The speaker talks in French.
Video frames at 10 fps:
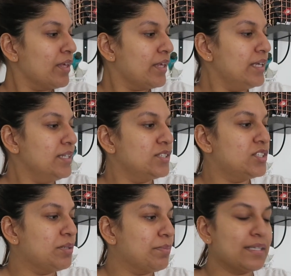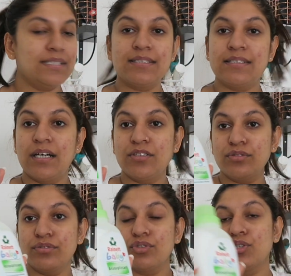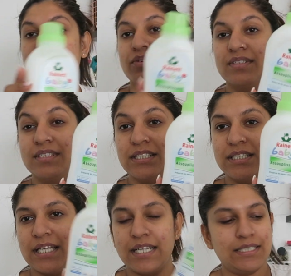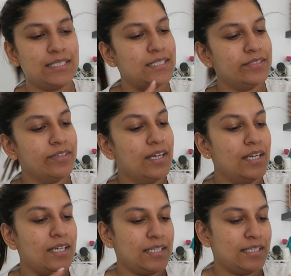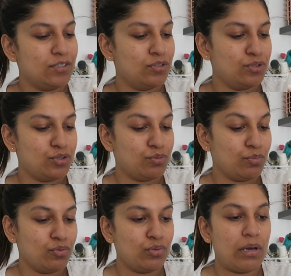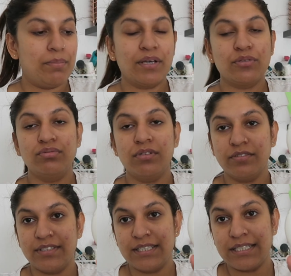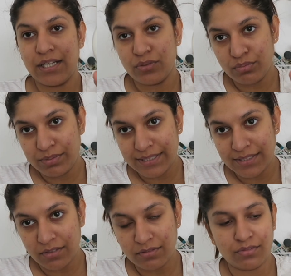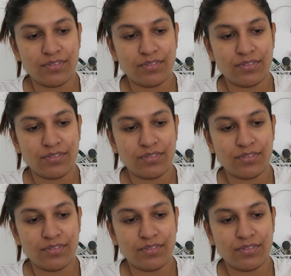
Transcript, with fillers: Et j'ai pris ça, sauf que je pensais que c'était de la lessive et euh, je m'en suis aperçue là, en fait c'est de l'assouplissante.